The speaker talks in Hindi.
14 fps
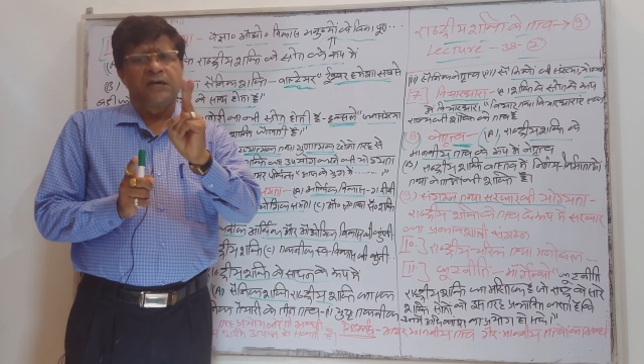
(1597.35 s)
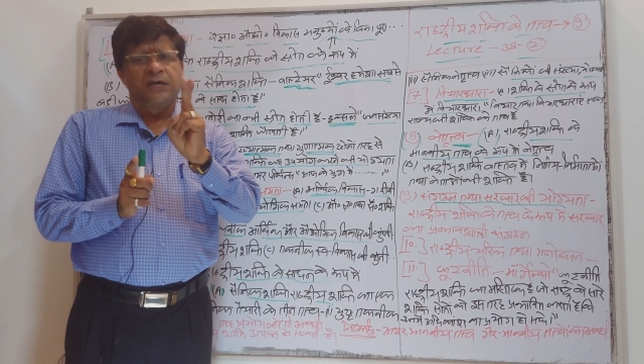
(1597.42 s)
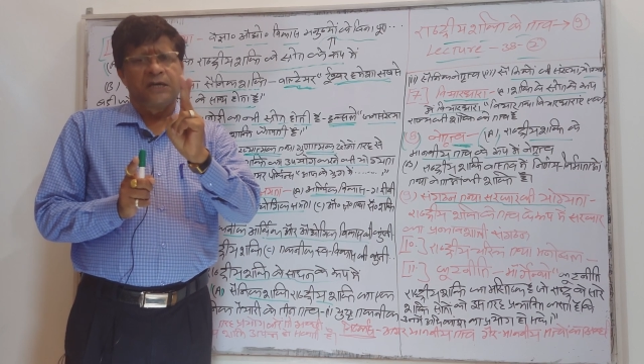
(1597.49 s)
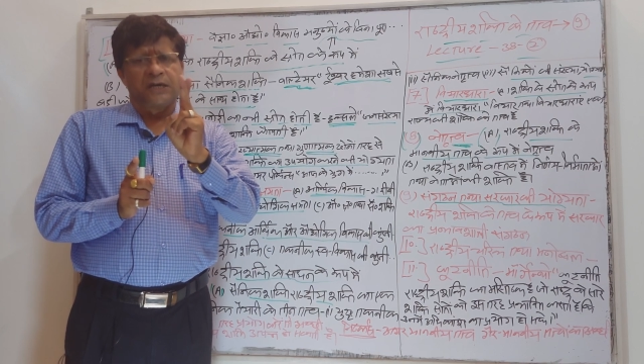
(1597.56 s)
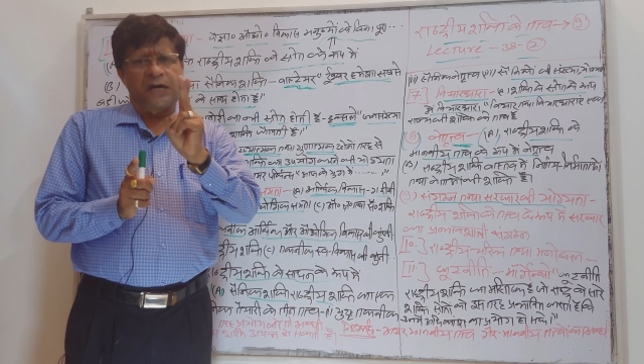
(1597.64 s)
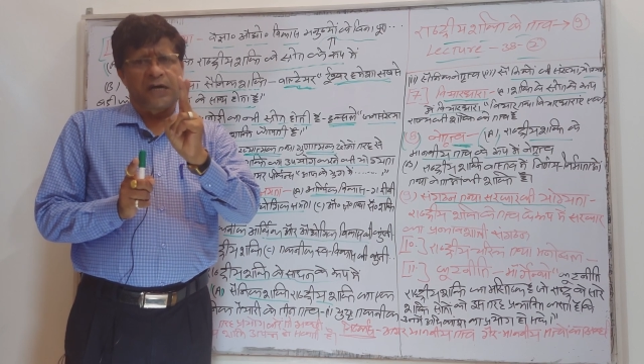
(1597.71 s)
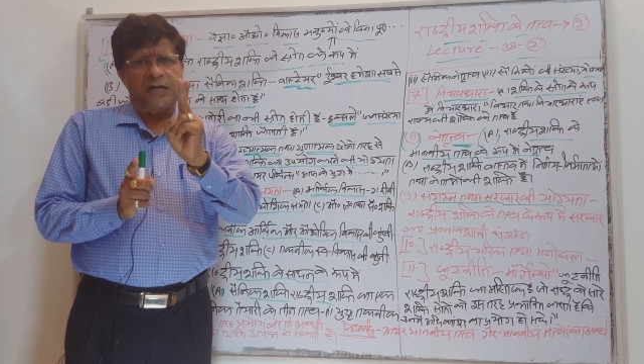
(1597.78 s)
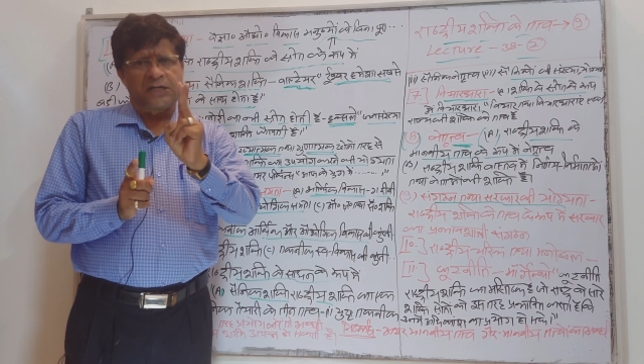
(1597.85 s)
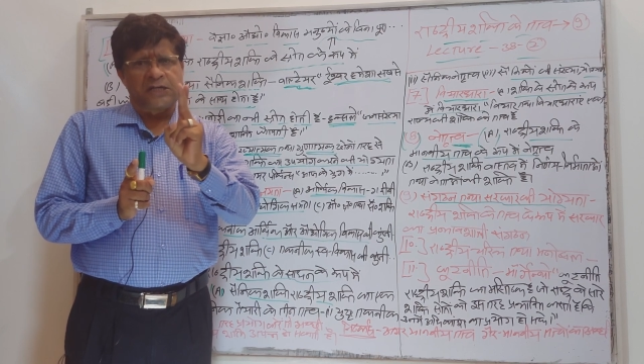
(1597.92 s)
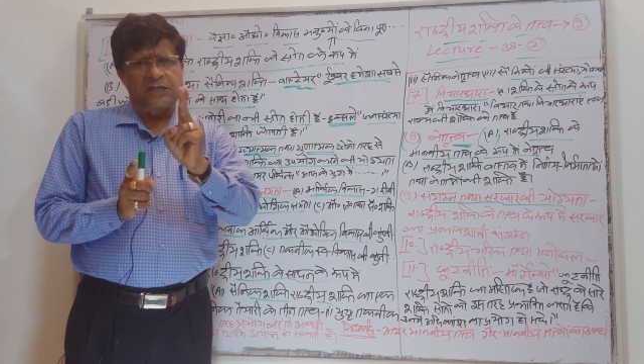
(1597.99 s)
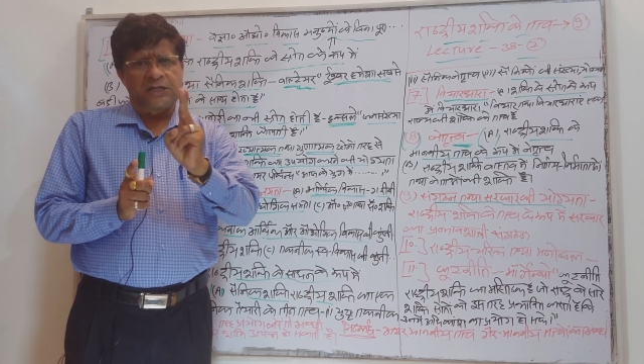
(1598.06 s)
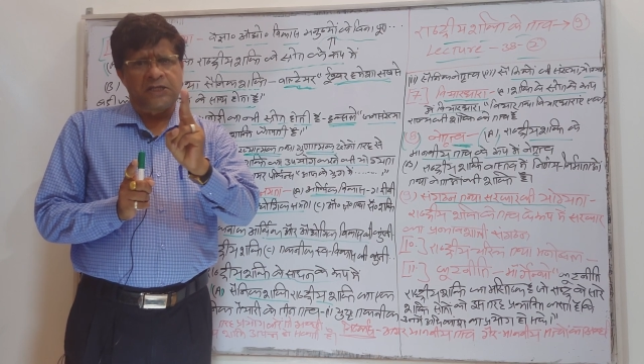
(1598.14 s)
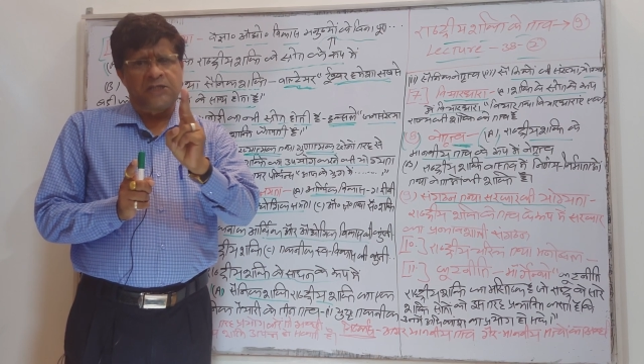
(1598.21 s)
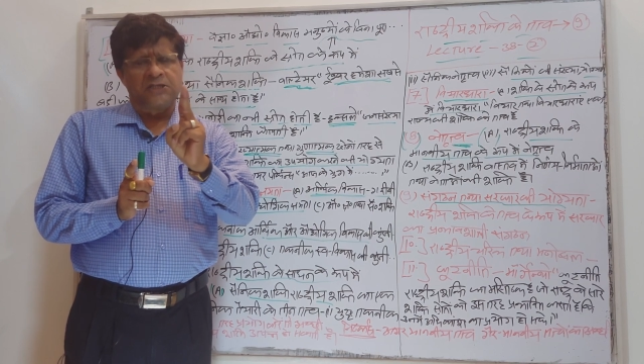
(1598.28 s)

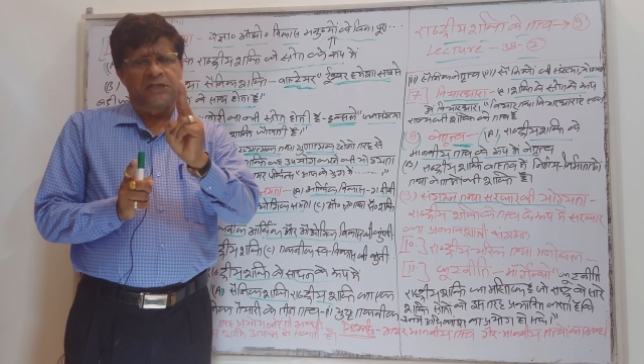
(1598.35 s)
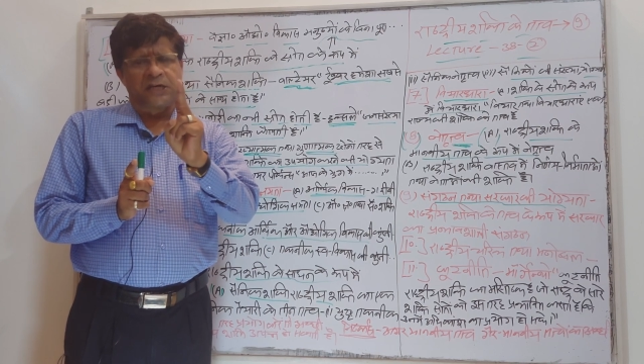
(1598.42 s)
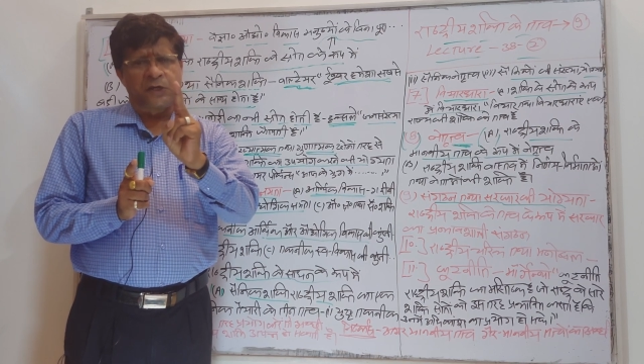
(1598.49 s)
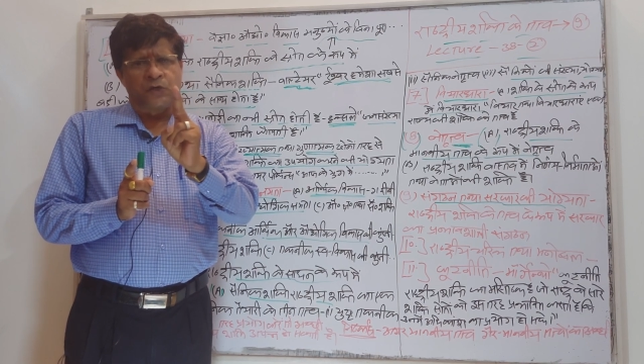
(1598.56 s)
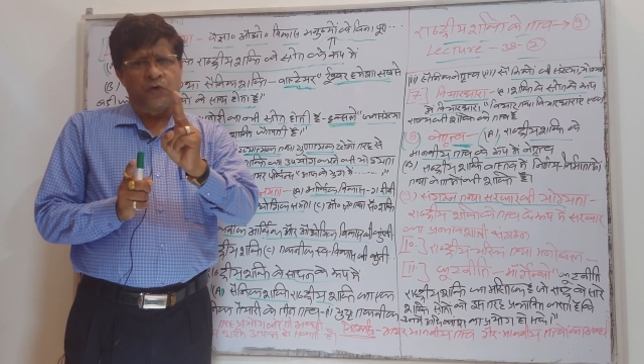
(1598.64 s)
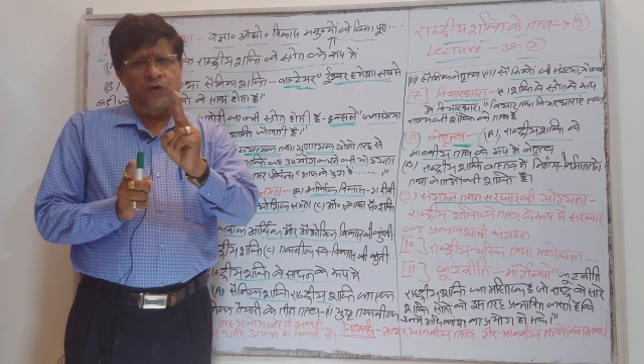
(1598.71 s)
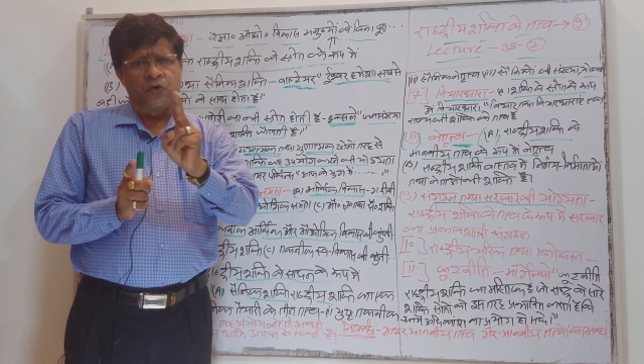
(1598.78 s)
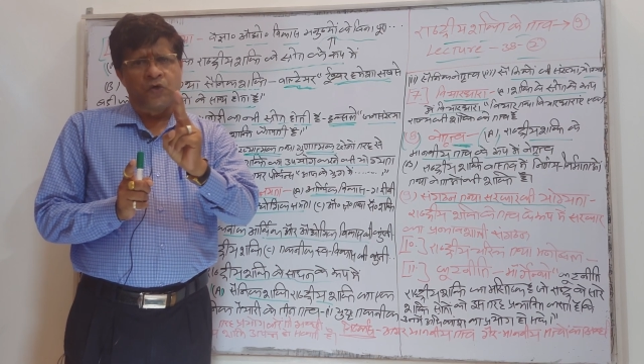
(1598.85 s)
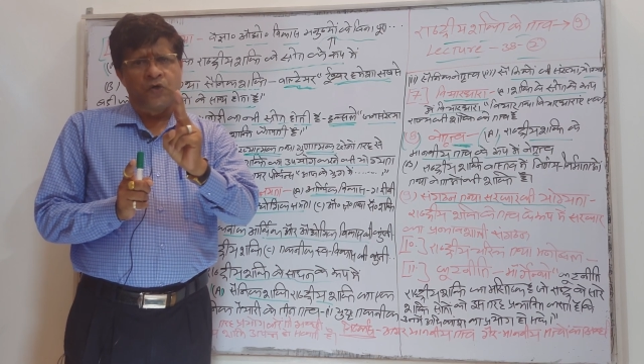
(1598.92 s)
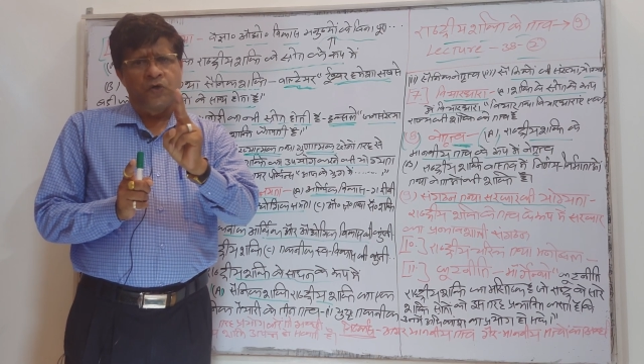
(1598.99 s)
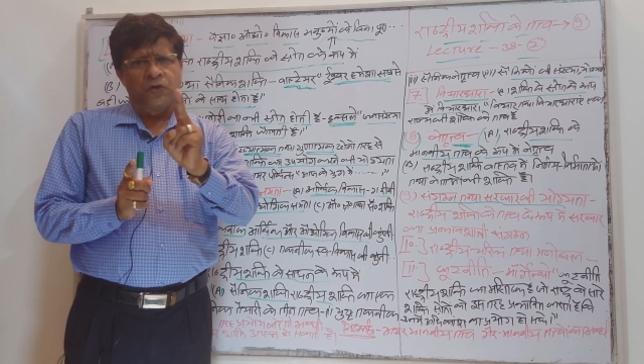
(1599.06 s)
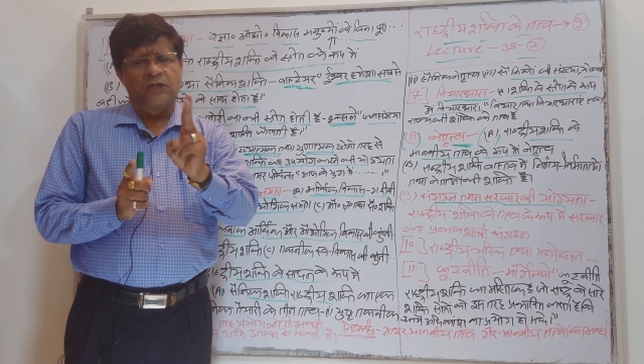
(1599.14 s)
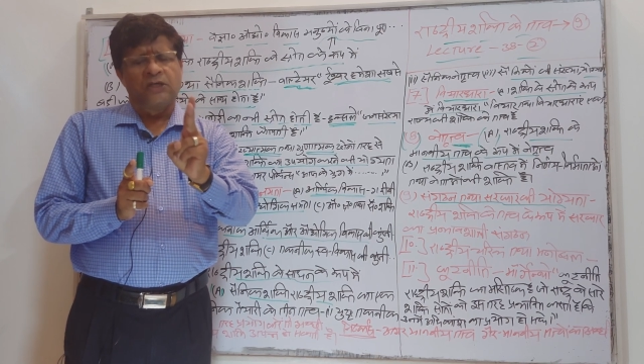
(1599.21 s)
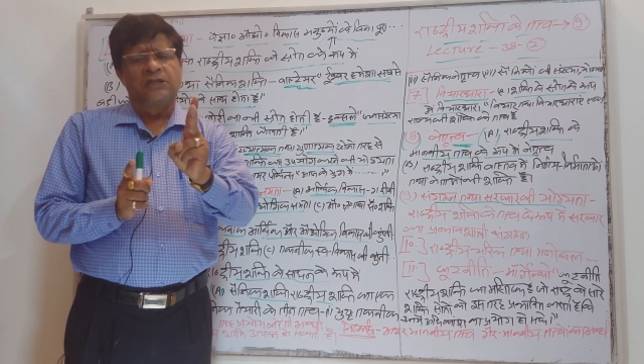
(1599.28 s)
राष्ट्रीय सहयोग
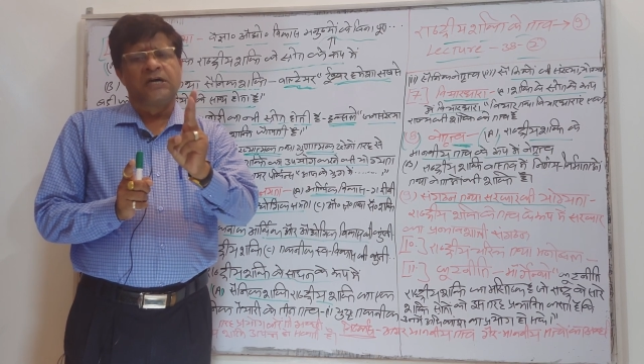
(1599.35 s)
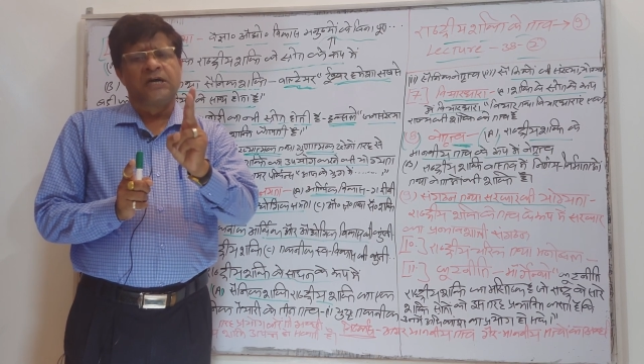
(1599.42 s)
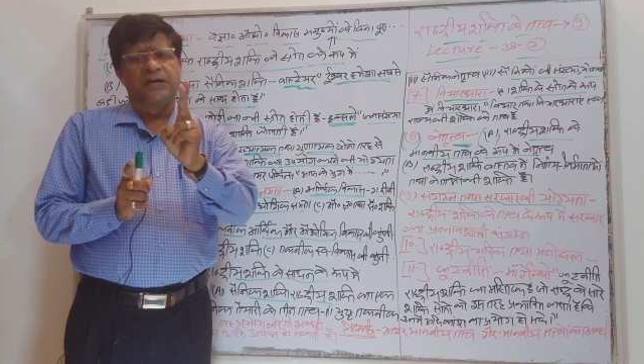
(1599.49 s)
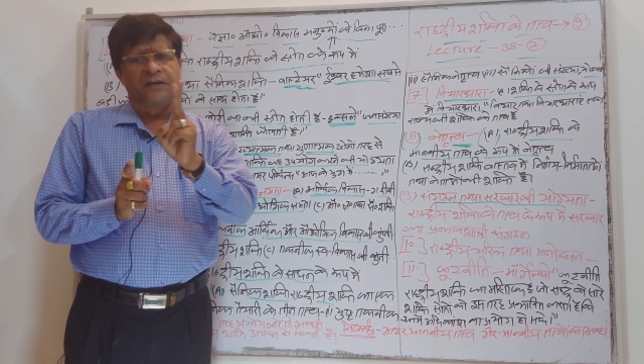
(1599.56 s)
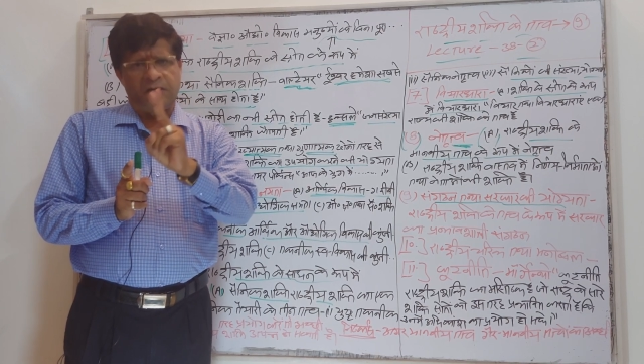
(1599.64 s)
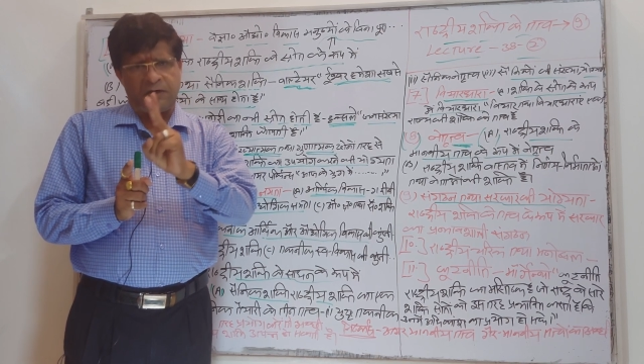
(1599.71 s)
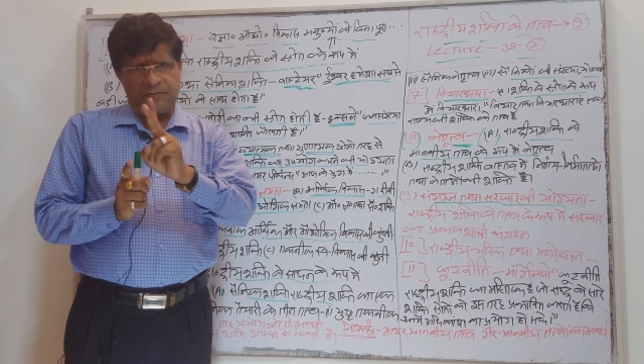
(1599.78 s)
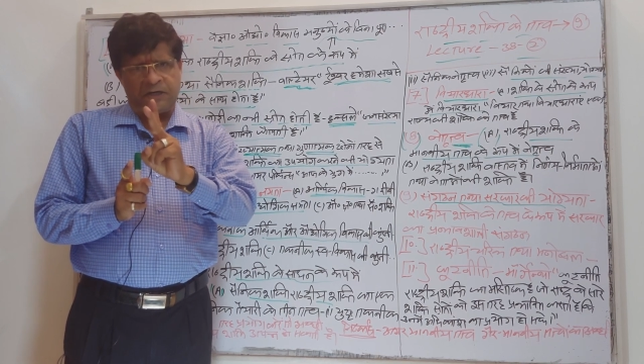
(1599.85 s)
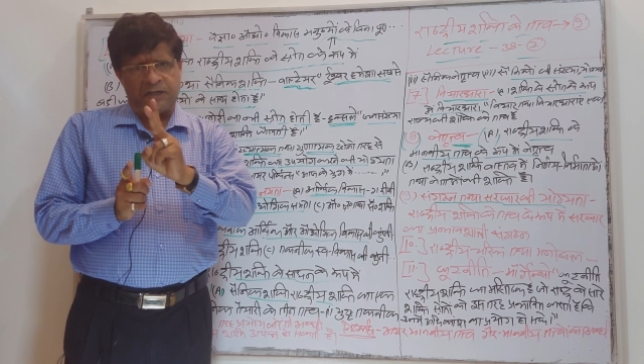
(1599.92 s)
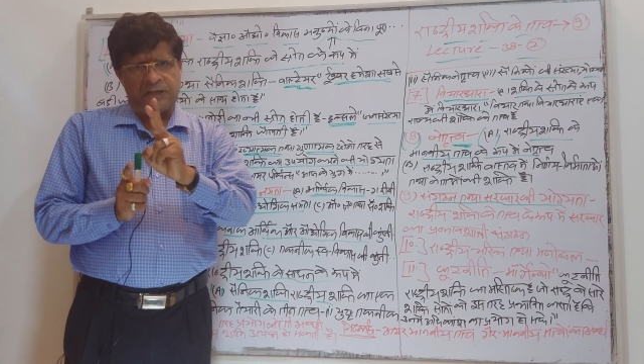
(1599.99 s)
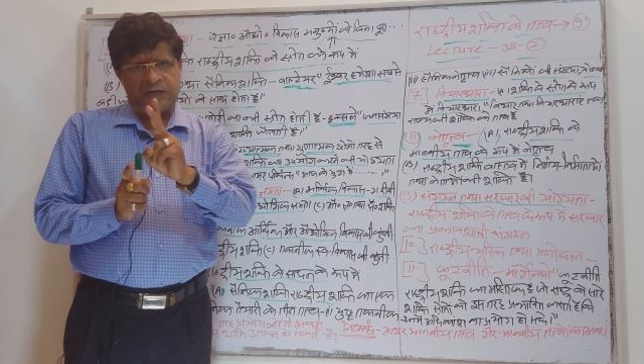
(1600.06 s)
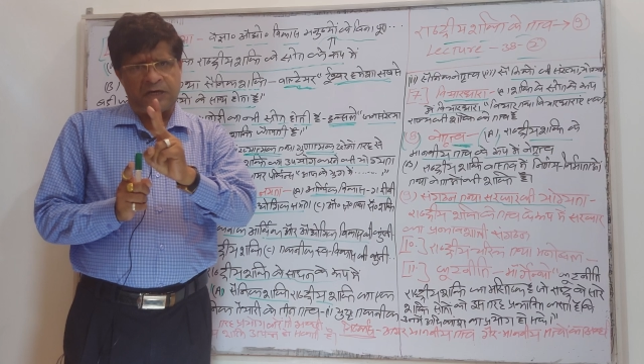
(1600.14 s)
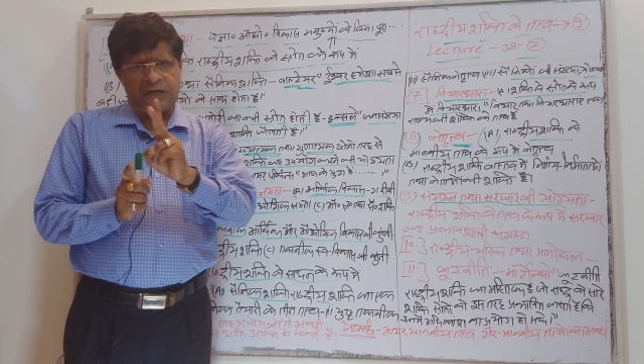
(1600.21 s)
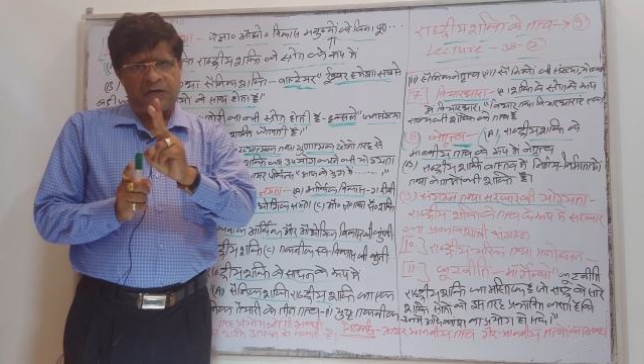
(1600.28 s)
तथा
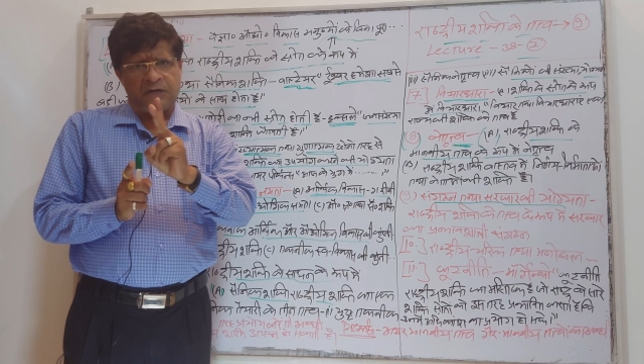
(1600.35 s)
निर्भरता